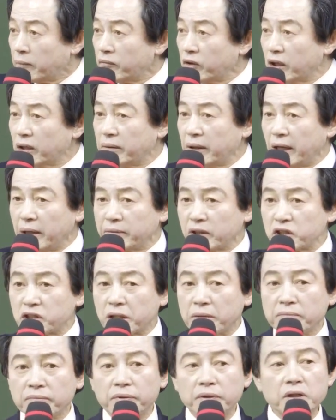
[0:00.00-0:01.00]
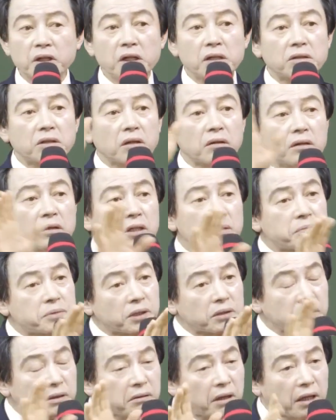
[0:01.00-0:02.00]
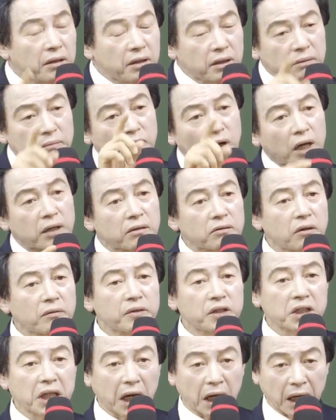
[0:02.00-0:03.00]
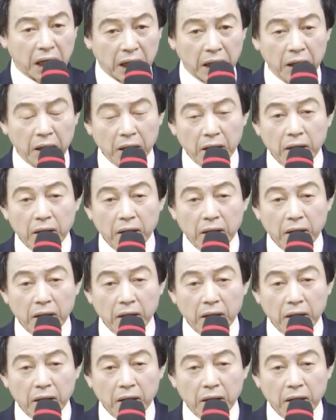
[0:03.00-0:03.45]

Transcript: 뭐 아무 전부 1등을 휩쓰는데 니는 뭐하는 놈이냐.